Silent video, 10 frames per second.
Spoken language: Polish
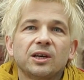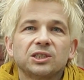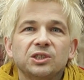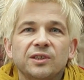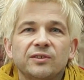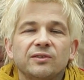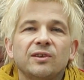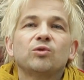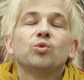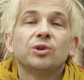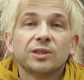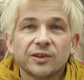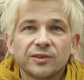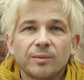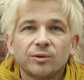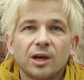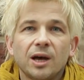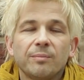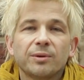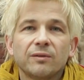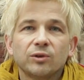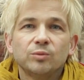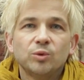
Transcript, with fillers: Każdy z nas zasługuje tak samo na prawo